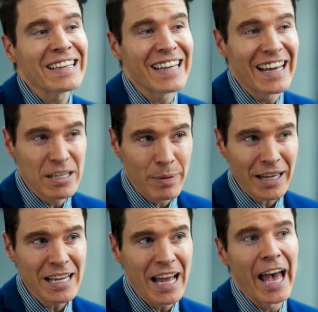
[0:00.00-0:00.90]

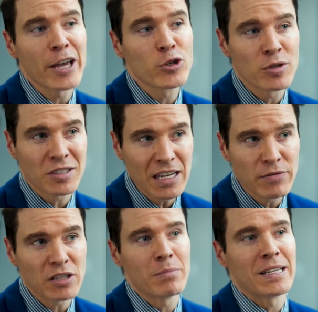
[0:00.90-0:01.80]
calibrer, ajuster
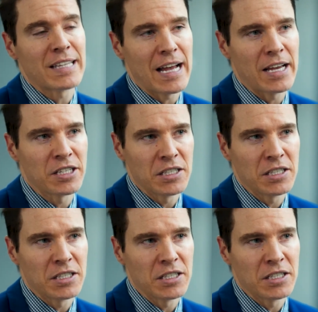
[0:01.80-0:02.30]
votre message.